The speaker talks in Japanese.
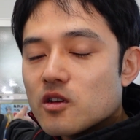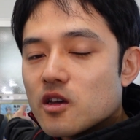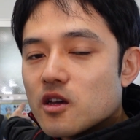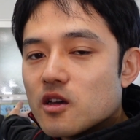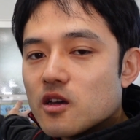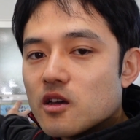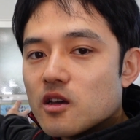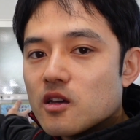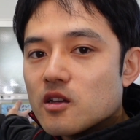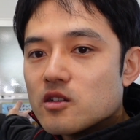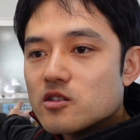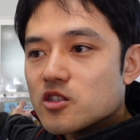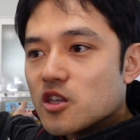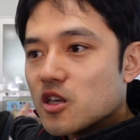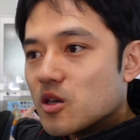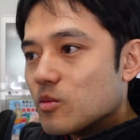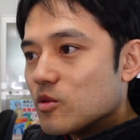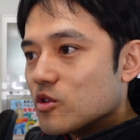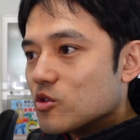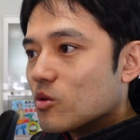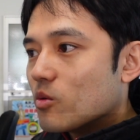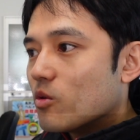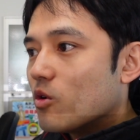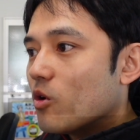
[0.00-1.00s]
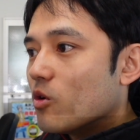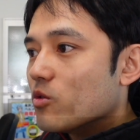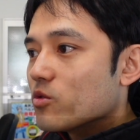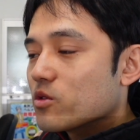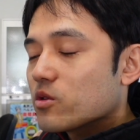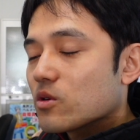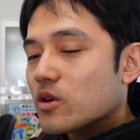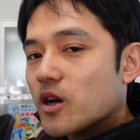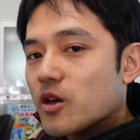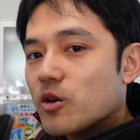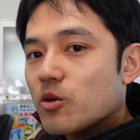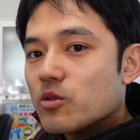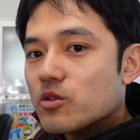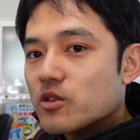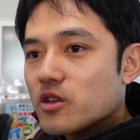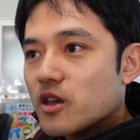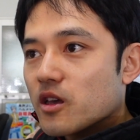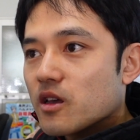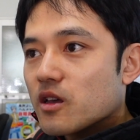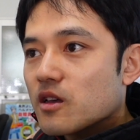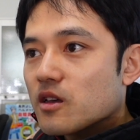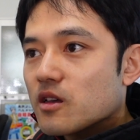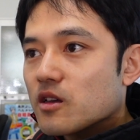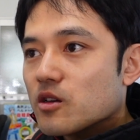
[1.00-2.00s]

えー、整備の本とか読んで、